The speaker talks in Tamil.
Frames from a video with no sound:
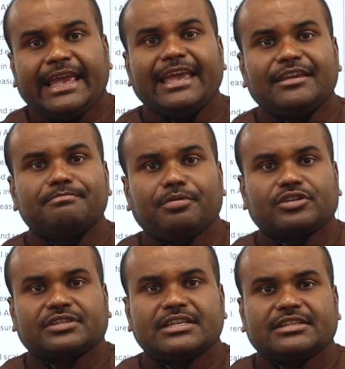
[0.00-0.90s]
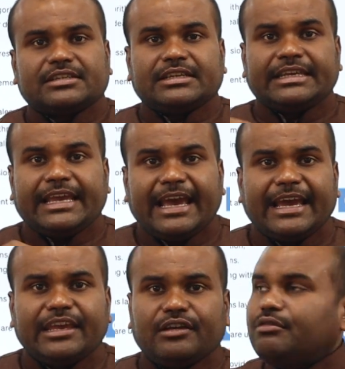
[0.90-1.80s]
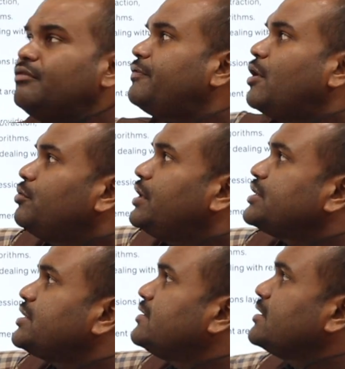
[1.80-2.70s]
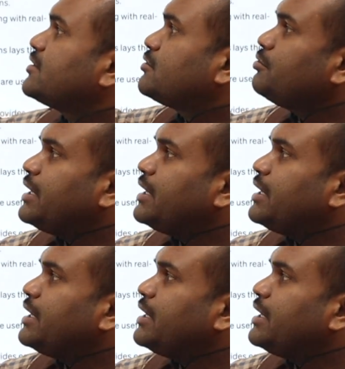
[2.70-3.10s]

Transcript: ஏன் இம்பார்ட்டண்ட் ஏஐக்கும் ஃபவுண்டேஷன் சிக்ஸ் டு